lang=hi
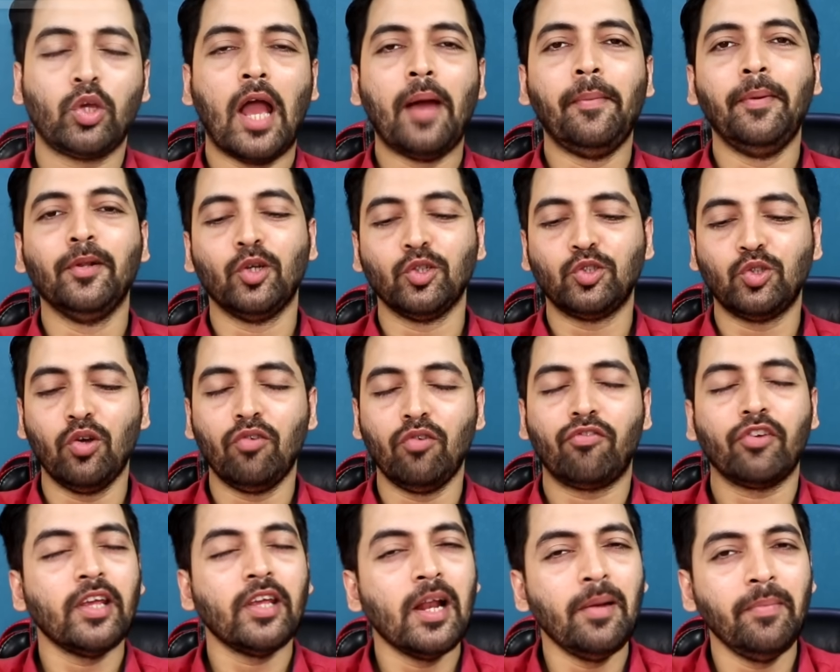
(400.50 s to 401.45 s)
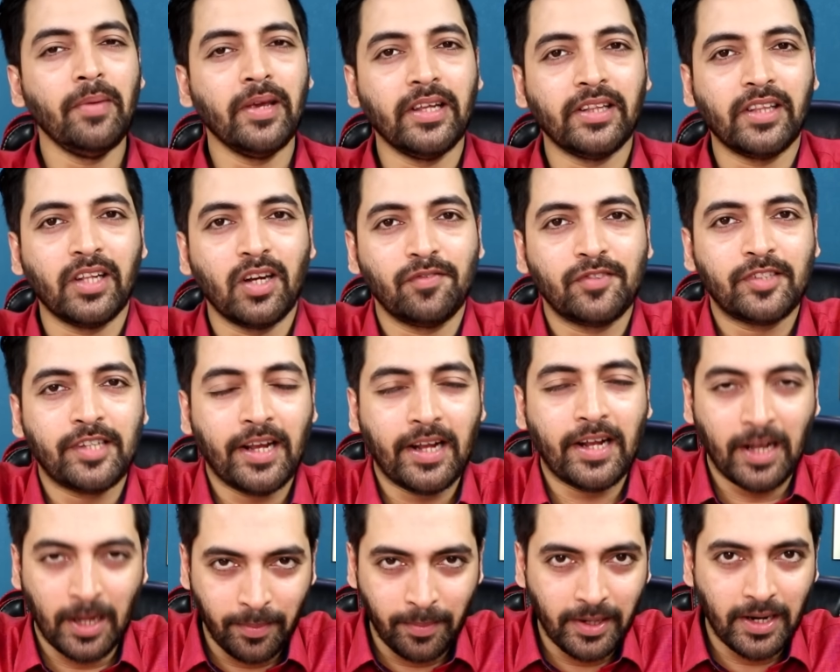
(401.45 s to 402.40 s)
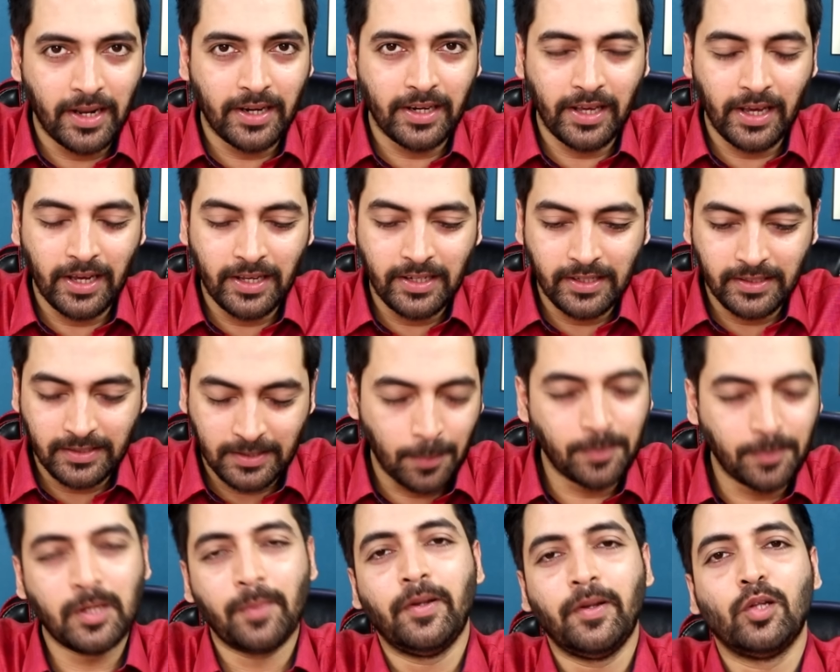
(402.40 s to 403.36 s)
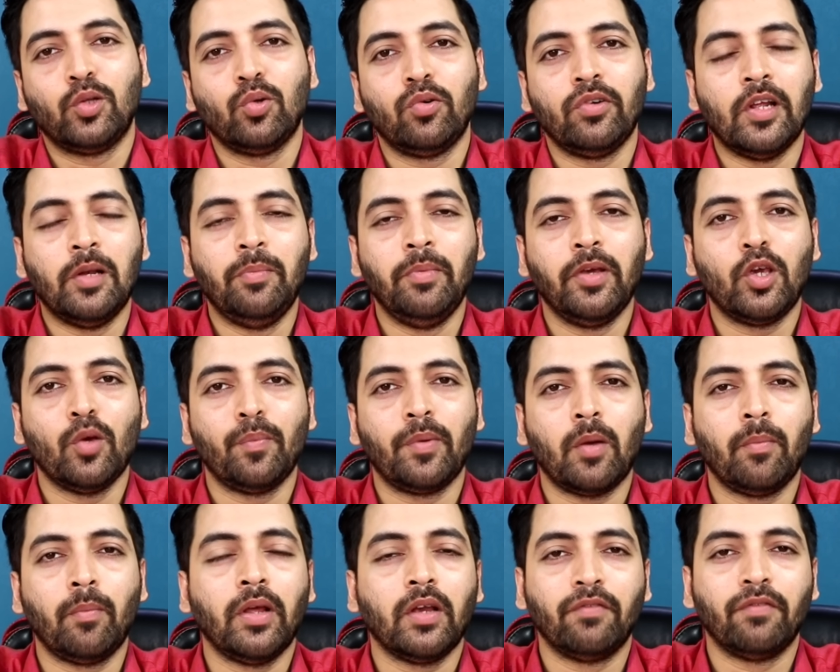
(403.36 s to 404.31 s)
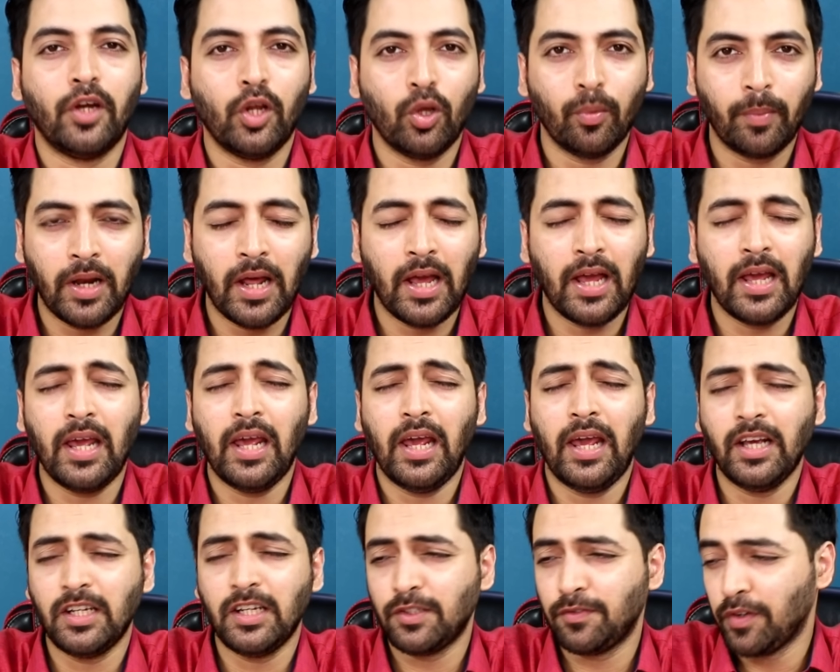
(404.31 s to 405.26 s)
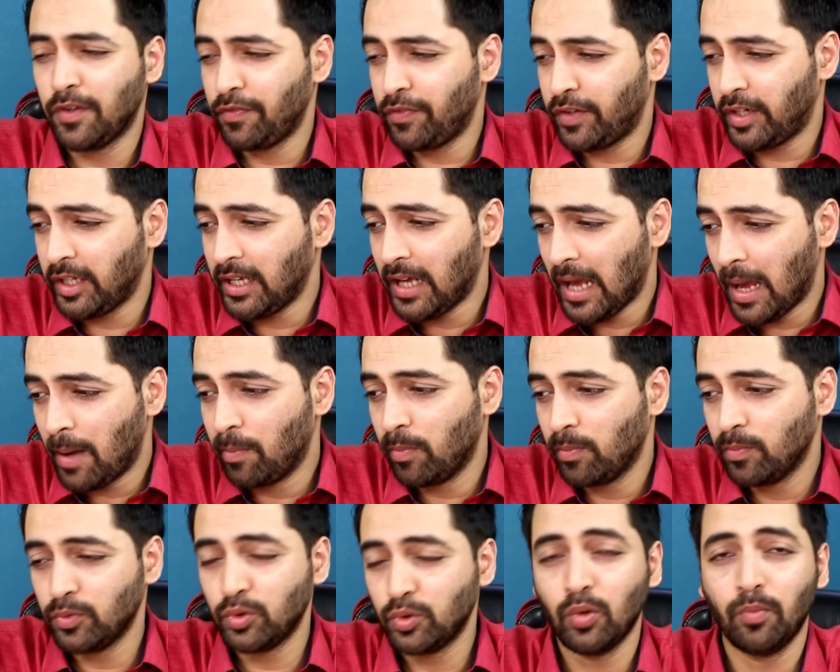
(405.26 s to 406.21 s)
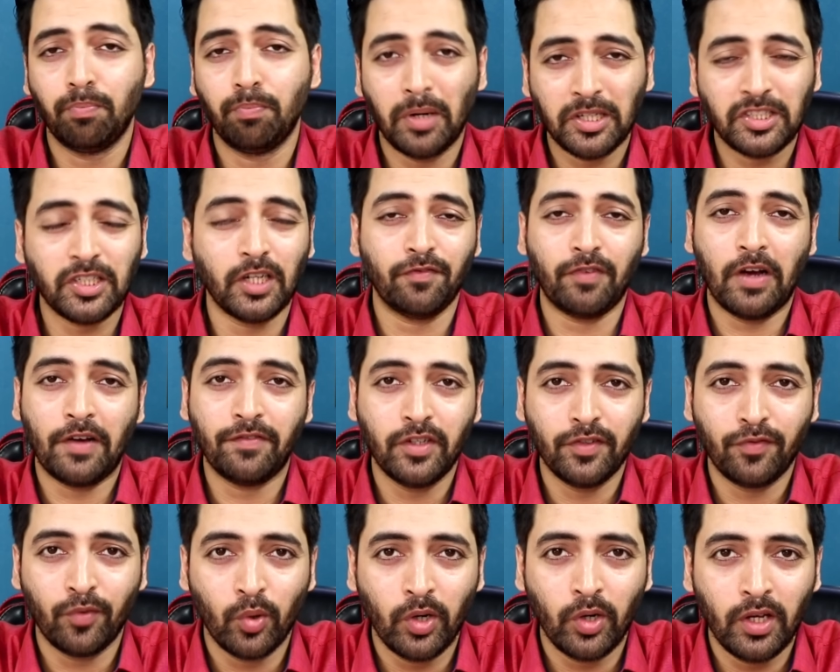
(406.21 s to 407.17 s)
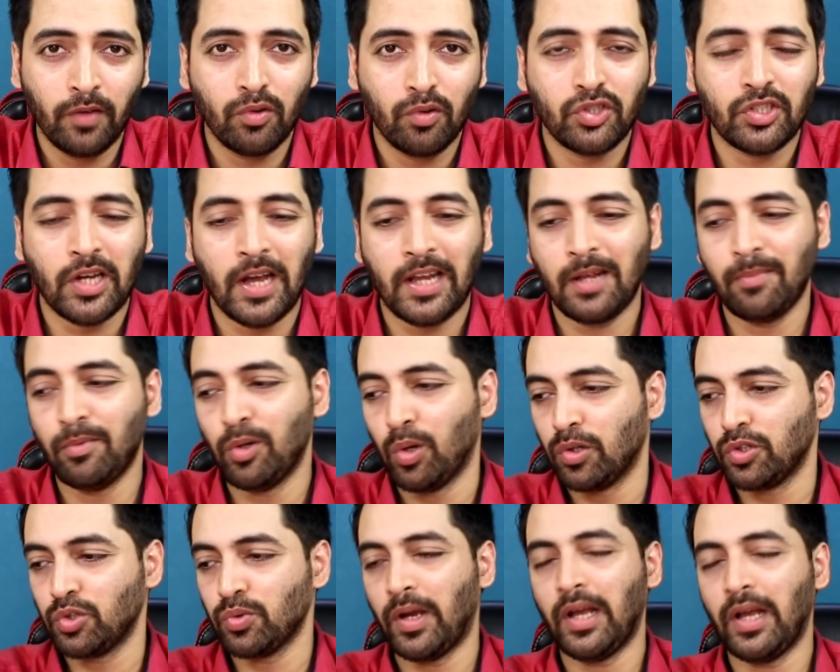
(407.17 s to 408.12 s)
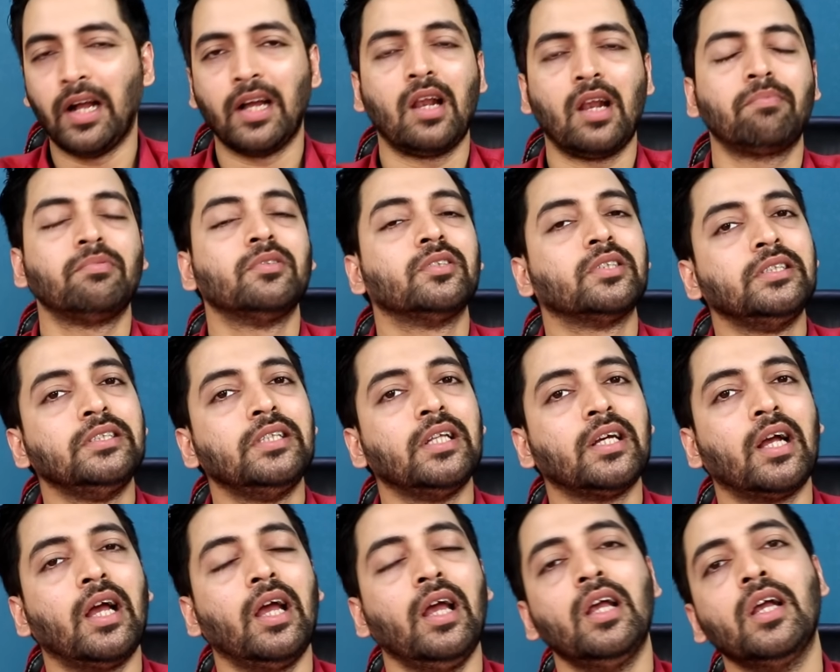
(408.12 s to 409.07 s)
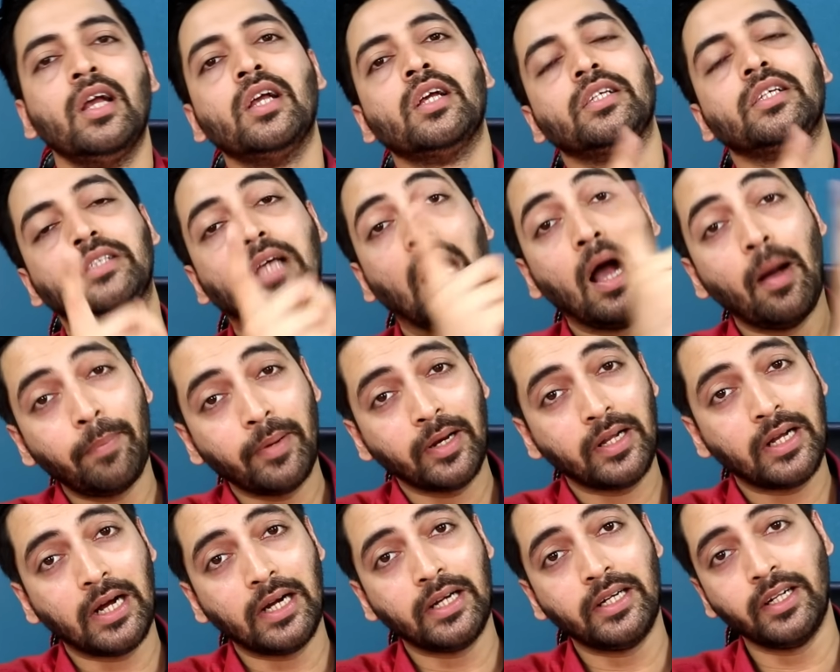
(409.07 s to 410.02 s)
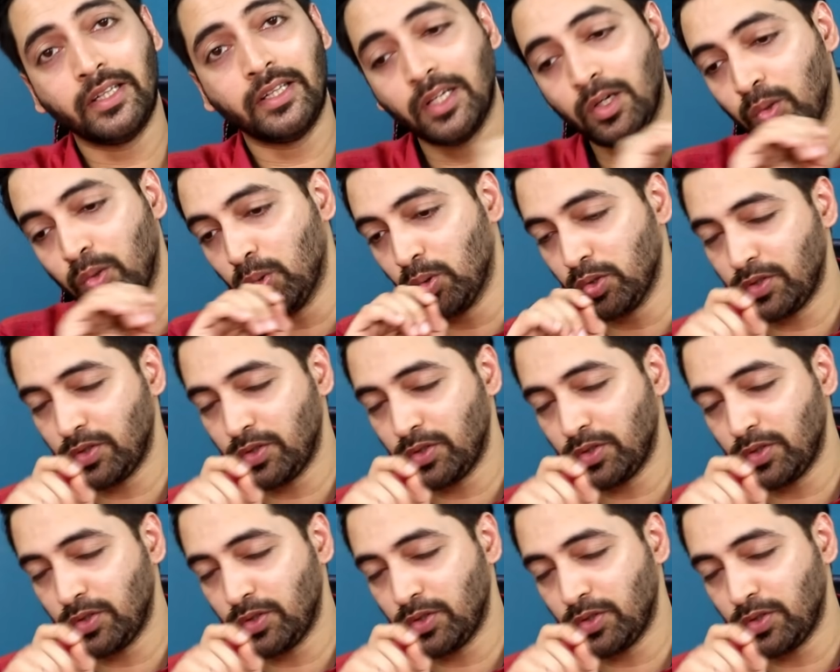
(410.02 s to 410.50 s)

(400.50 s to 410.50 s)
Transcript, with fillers: तो यहाँ पर दोस्तों रियलमी की तरफ से खबर आ रही है सबसे पहले तो रियलमी के ऊपर हमने एक वीडियो बनाया है एक्स जो बजट फाइव फोन है वो चाइना में लॉन्च हुआ है अगर आपने नहीं देखा है यहां पर काट देता हूं